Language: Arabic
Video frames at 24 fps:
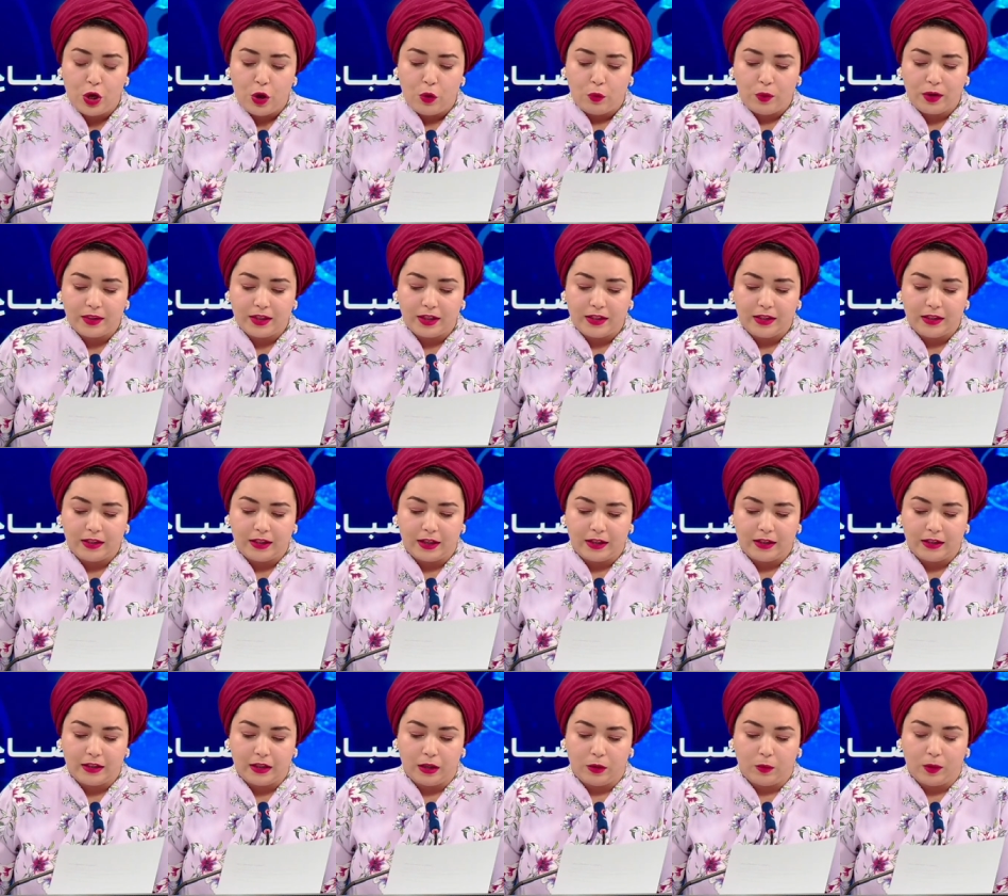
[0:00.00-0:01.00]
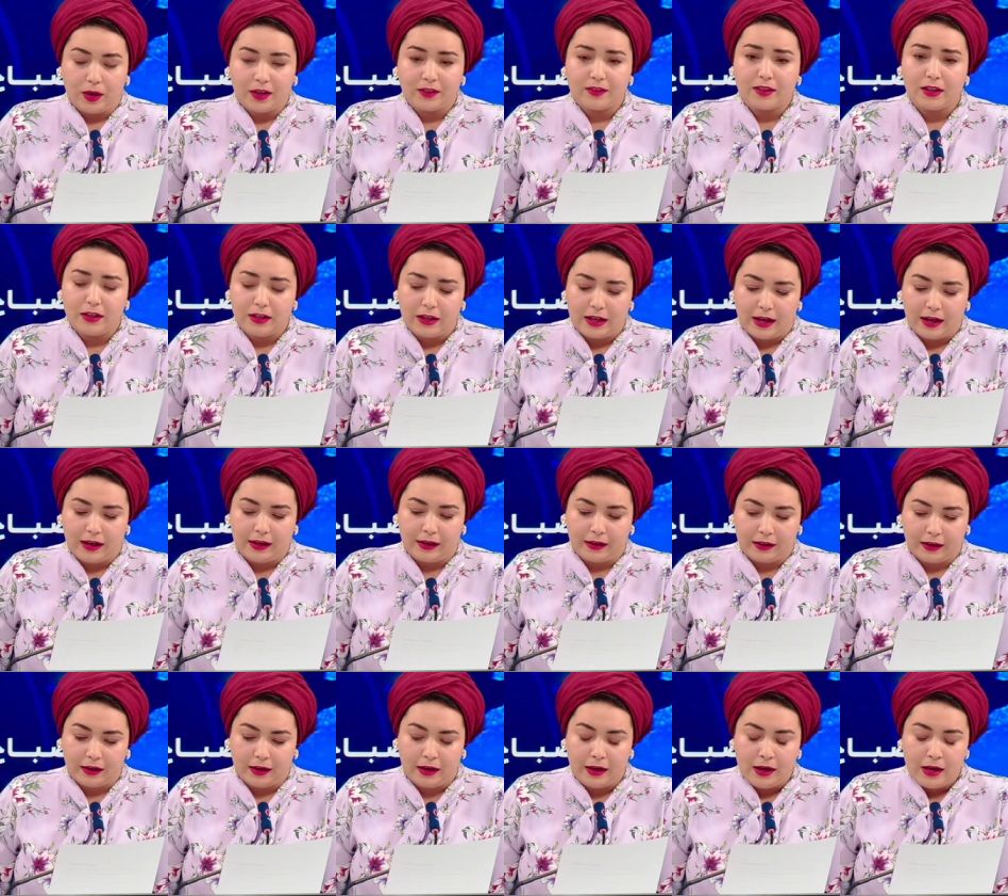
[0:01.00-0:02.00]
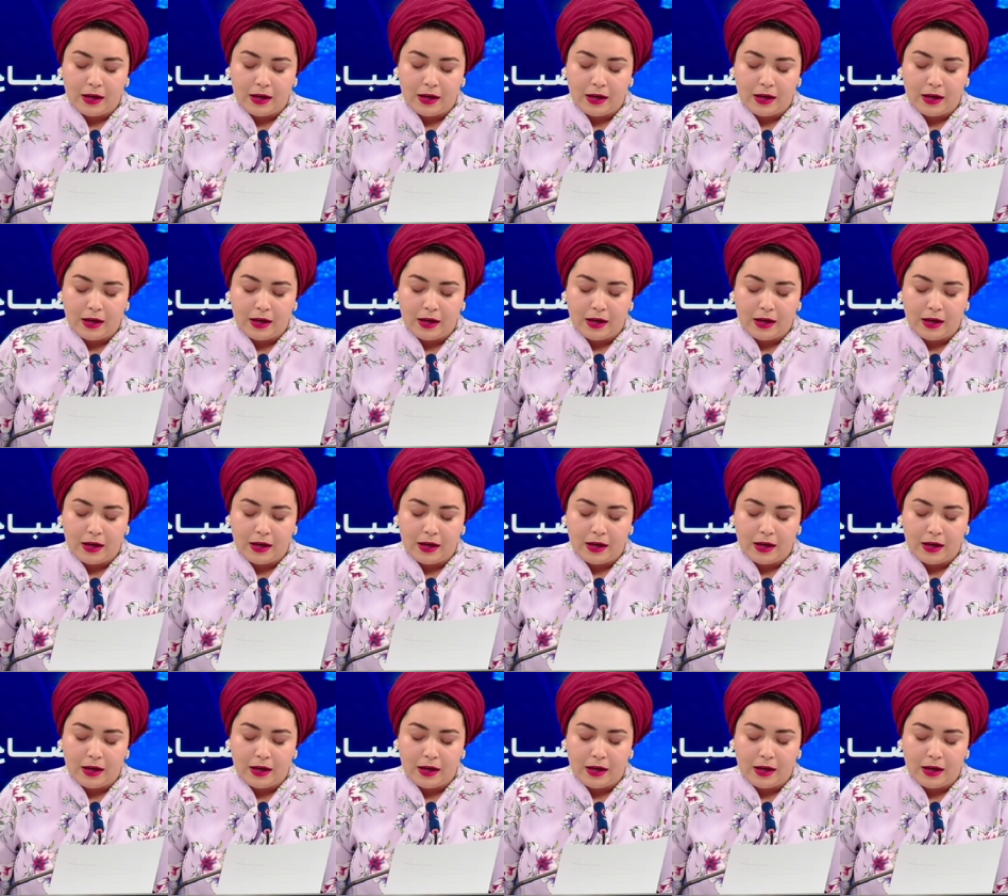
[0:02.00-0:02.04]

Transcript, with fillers: وذلك إلى وقت لاحق